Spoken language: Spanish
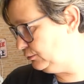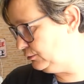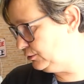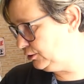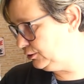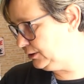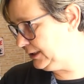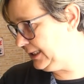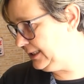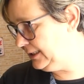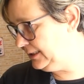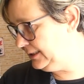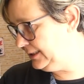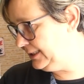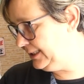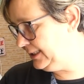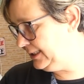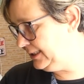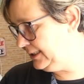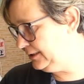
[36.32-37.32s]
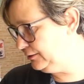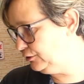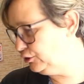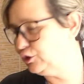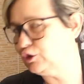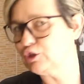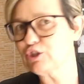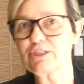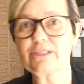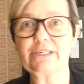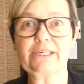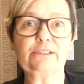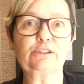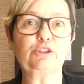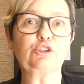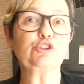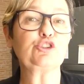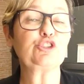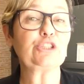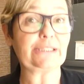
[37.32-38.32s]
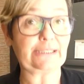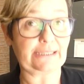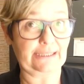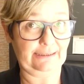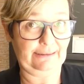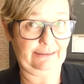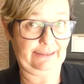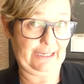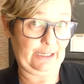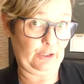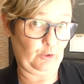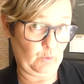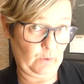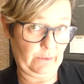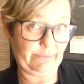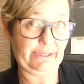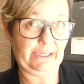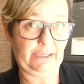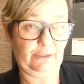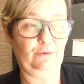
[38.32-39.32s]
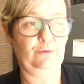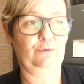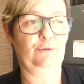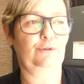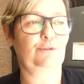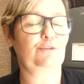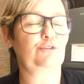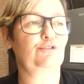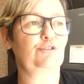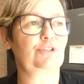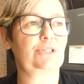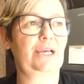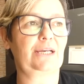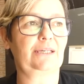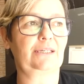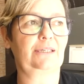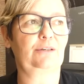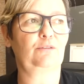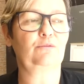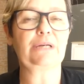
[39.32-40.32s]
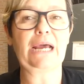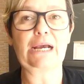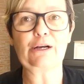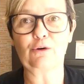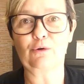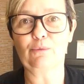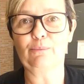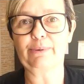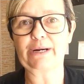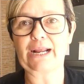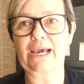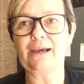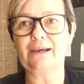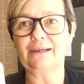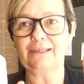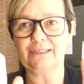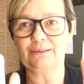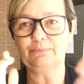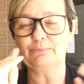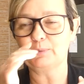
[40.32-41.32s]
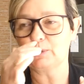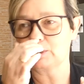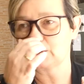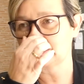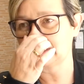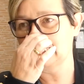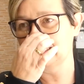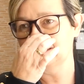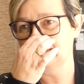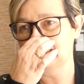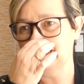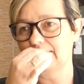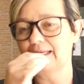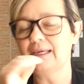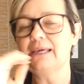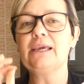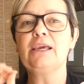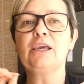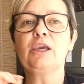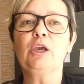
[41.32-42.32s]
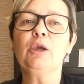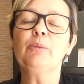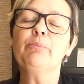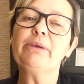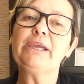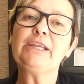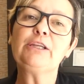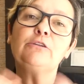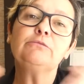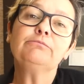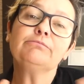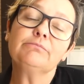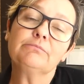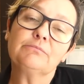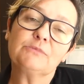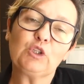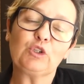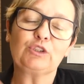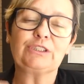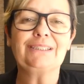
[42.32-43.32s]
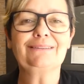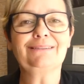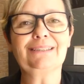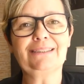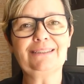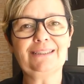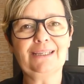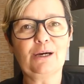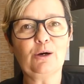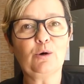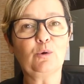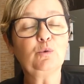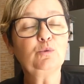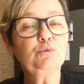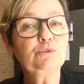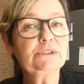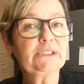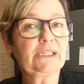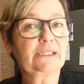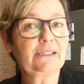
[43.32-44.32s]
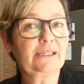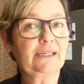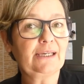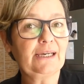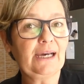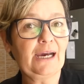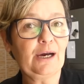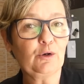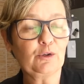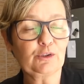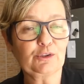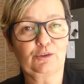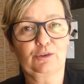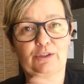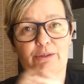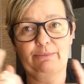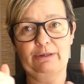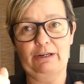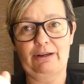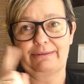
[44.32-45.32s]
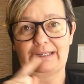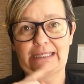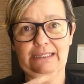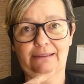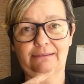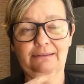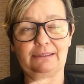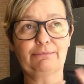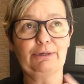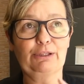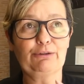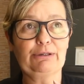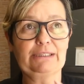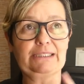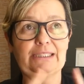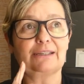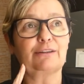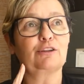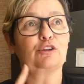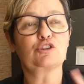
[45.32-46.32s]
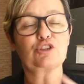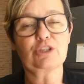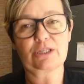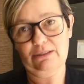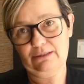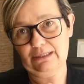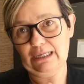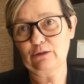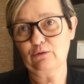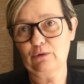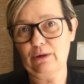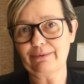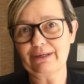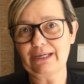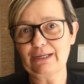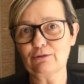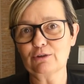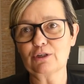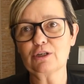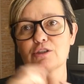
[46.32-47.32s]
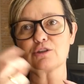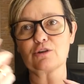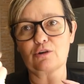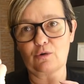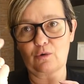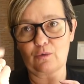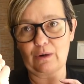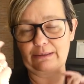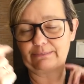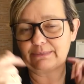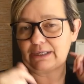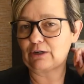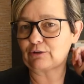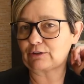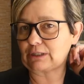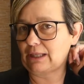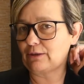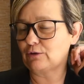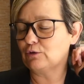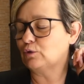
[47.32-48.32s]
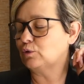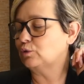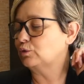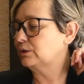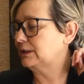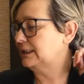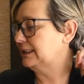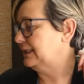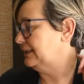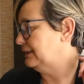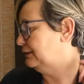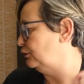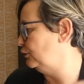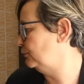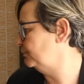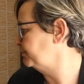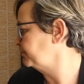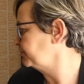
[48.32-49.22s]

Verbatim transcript: un total de 279 euros, o sea que una compra importante. Pero oye, tenía un cheque ahorro que me lo habían activado ayer de 89 euros, con lo cual me ha ahorrado un dinerito.